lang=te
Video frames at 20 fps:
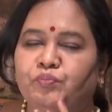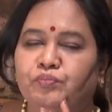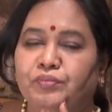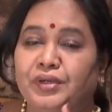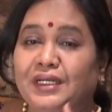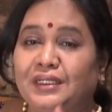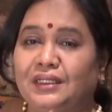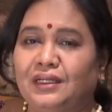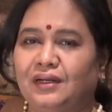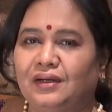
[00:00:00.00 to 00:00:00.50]

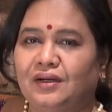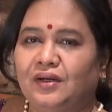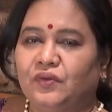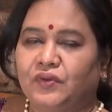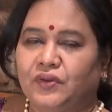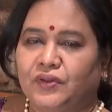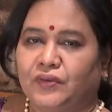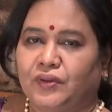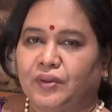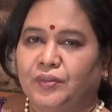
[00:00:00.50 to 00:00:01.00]
బ్రిటిల్గా
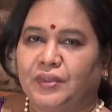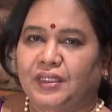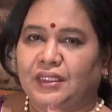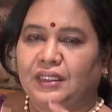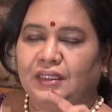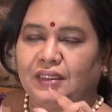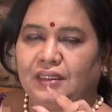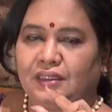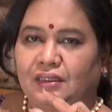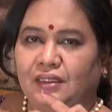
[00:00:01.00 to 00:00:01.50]
ఉంటుంది అనమాట
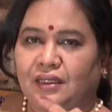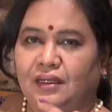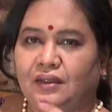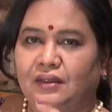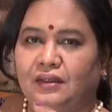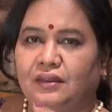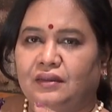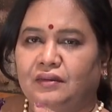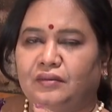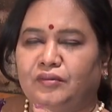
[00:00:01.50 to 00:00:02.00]
అంటే
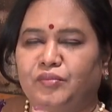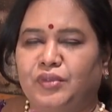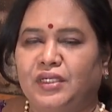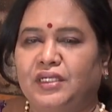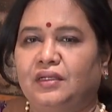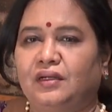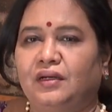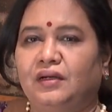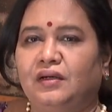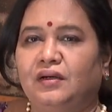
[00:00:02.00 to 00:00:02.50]
ఇట్లాగే
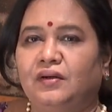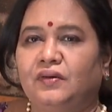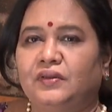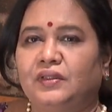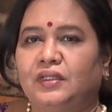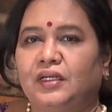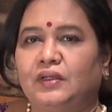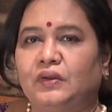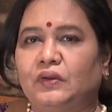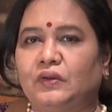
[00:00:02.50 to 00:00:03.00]
బ్రిటిల్గా
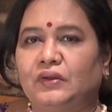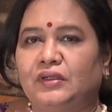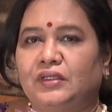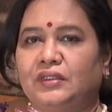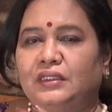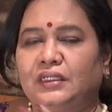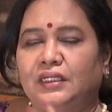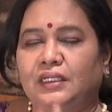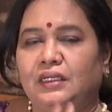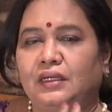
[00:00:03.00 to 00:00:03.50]
ఉందనుకోండి
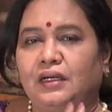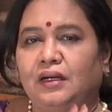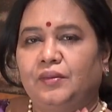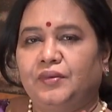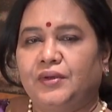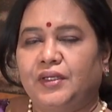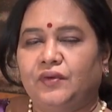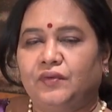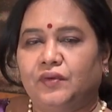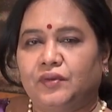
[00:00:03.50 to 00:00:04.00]

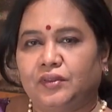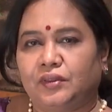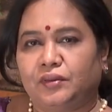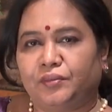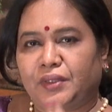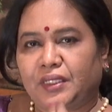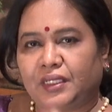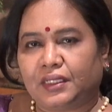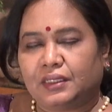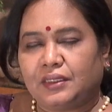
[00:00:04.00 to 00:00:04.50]
అప్పుడు ఏమవుతుంది
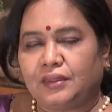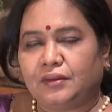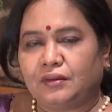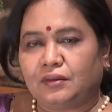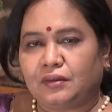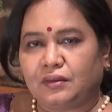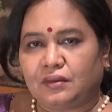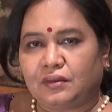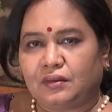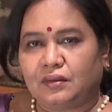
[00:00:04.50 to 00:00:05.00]
మనకి
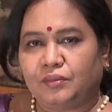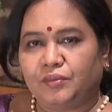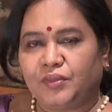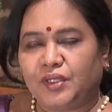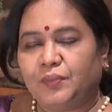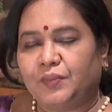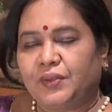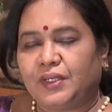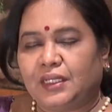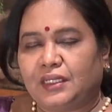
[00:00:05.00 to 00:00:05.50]

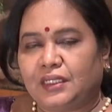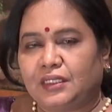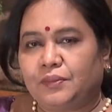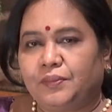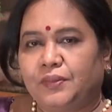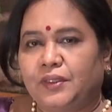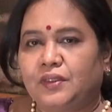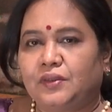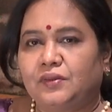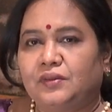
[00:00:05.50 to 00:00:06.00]
బీపీ అనేది
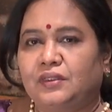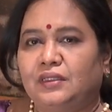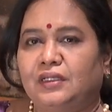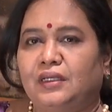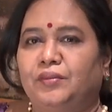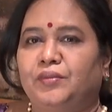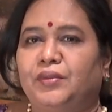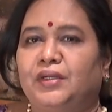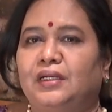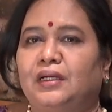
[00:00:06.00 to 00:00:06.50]
పెరుగుతుంది
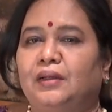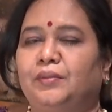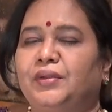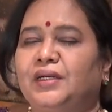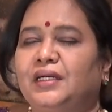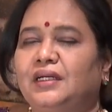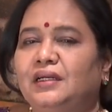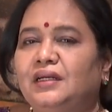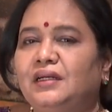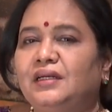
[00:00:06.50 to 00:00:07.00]
అనమాట ఆ
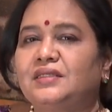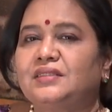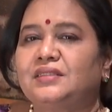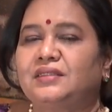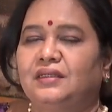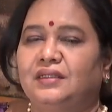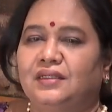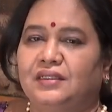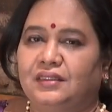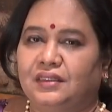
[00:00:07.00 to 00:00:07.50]
బ్రిటిల్నెస్
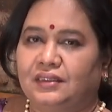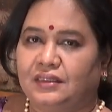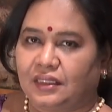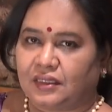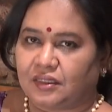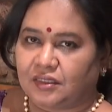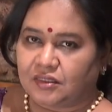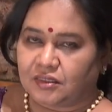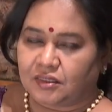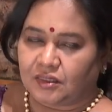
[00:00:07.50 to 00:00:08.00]
అనేది
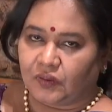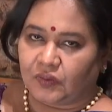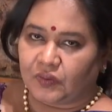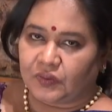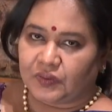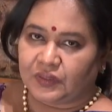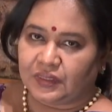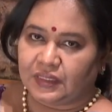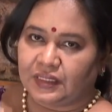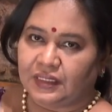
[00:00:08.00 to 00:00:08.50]
తగ్గిస్తూ
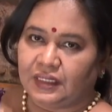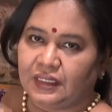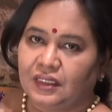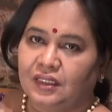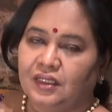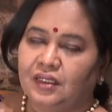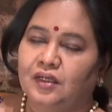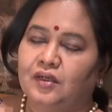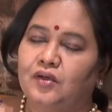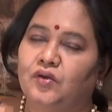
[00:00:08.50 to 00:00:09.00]
ఉంటుంది
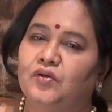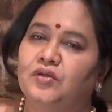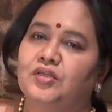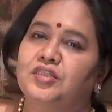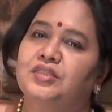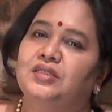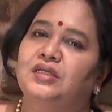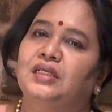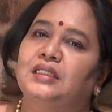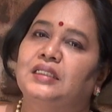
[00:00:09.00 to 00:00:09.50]

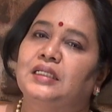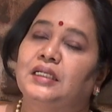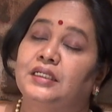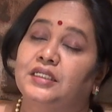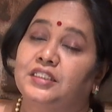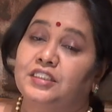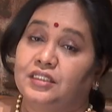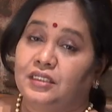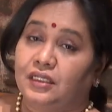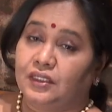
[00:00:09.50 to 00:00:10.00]
కొలెస్ట్రాల్
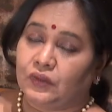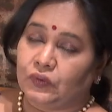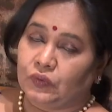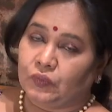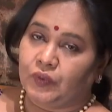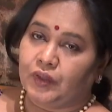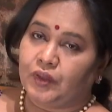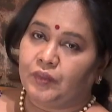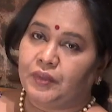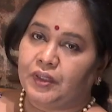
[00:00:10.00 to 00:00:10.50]
తగ్గించడానికి
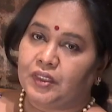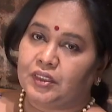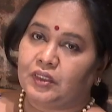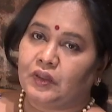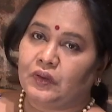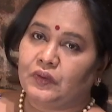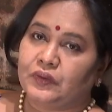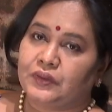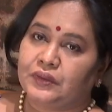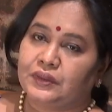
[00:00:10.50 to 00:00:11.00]
ఉపయోగపడుతూ
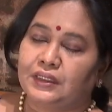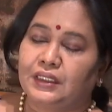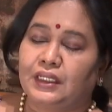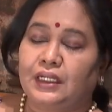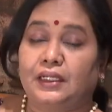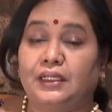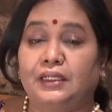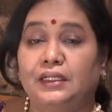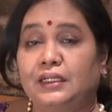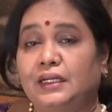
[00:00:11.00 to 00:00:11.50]
ఉంటుంది
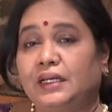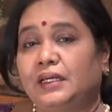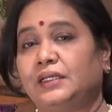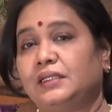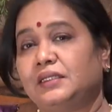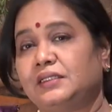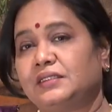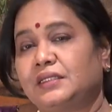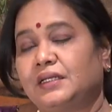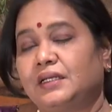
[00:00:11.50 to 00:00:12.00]
అలాగే
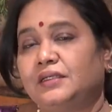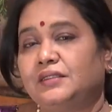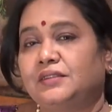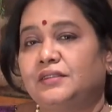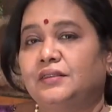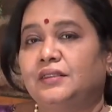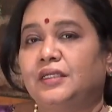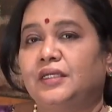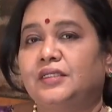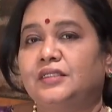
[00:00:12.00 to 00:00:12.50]
ట్రైగ్లిజరైడ్స్
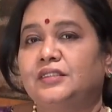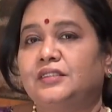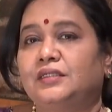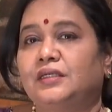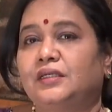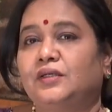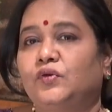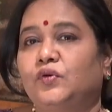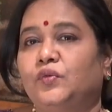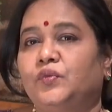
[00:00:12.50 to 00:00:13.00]

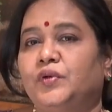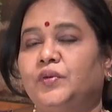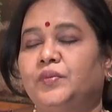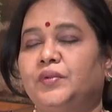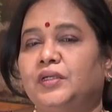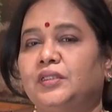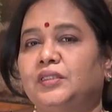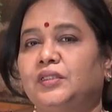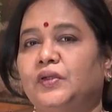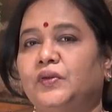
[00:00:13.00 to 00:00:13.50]
తగ్గించడానికి
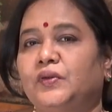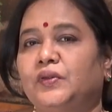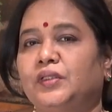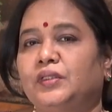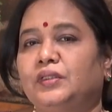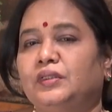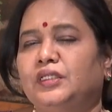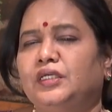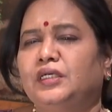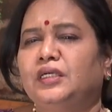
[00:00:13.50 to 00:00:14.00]
ఉపయోగపడుతూ
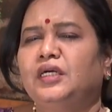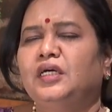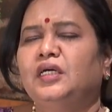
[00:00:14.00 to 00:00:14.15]
ఉంటుంది